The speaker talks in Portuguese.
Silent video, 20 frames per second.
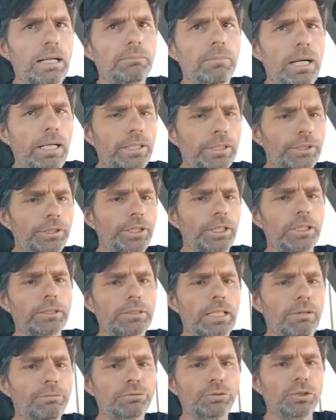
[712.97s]
A maquininha
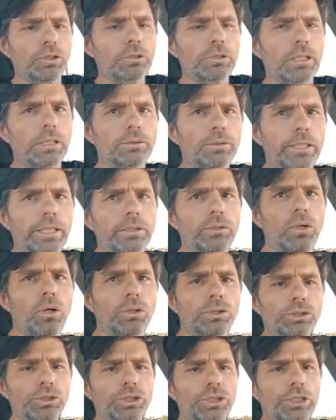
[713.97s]
tá funcionando
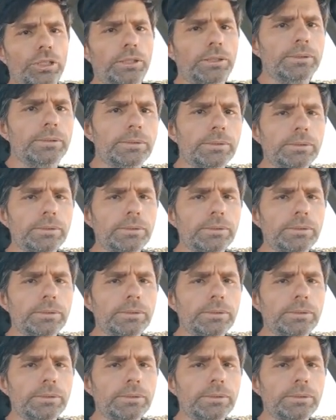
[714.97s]
redondinha,